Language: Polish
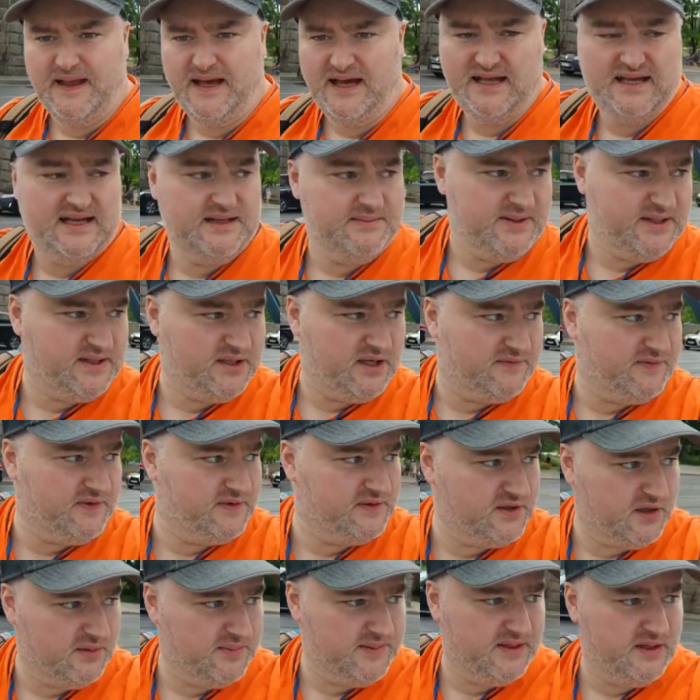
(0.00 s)
Ale
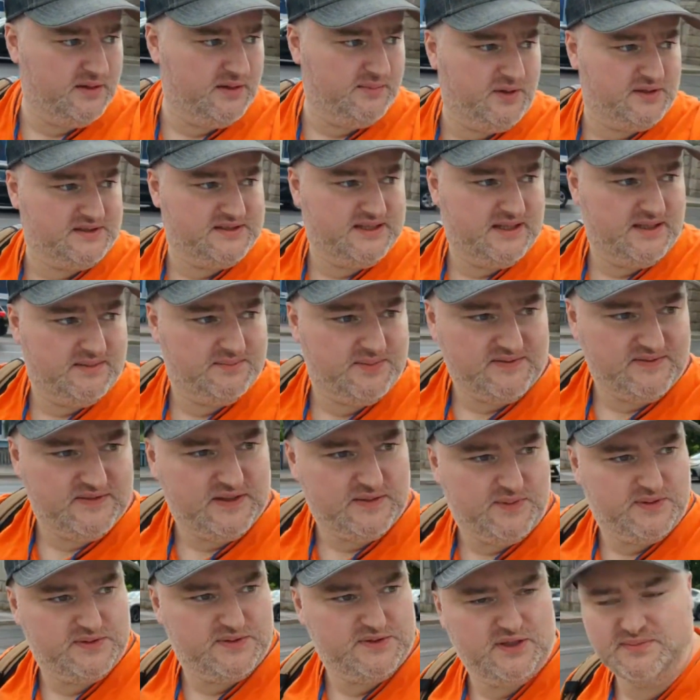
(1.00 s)
mikrofon robi robotę,
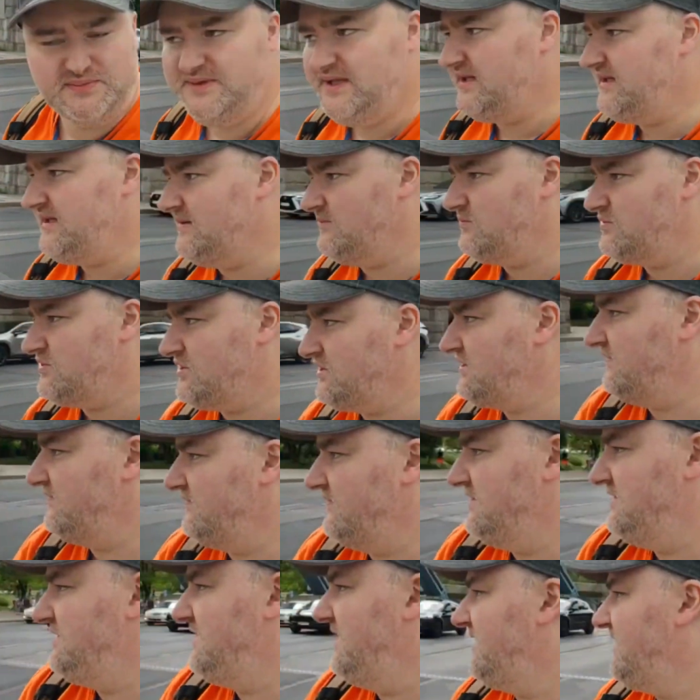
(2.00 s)
prawdopodobnie nie muszę się
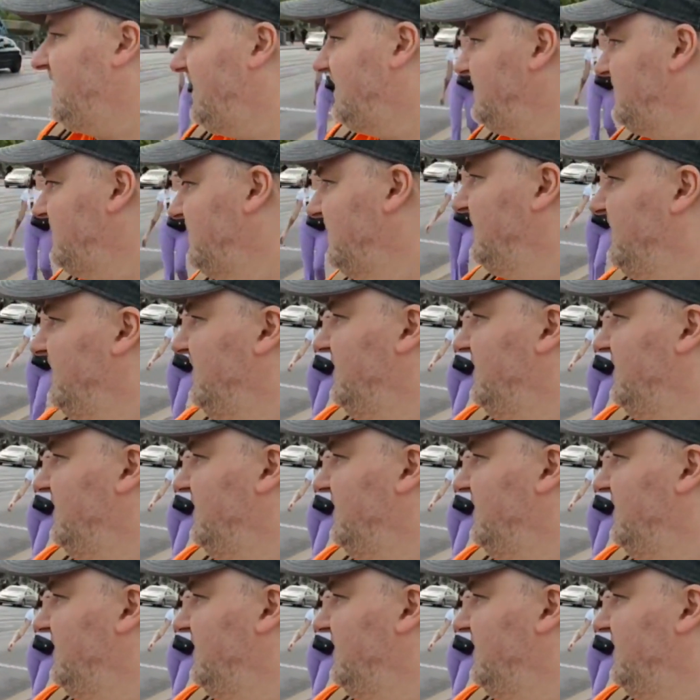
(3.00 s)
wydzierać.